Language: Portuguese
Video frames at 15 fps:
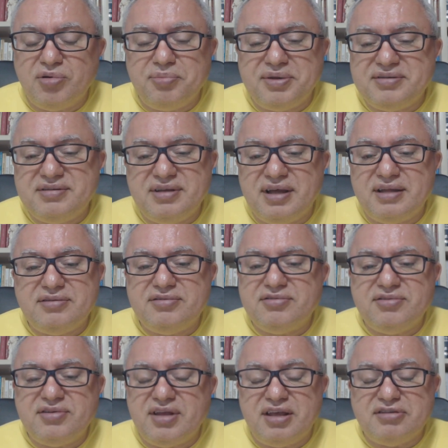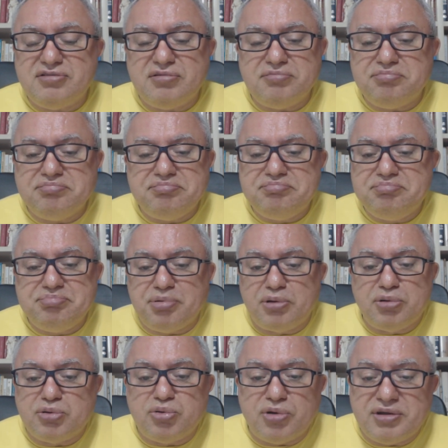comerciantes sejam
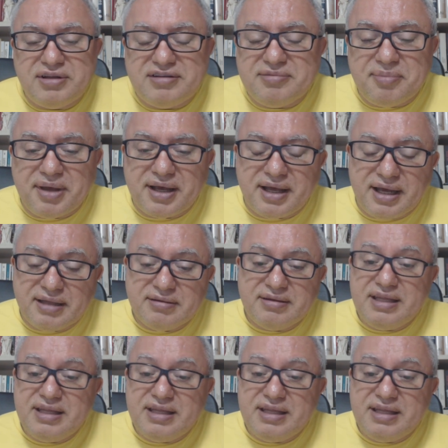produtores nesse mercado.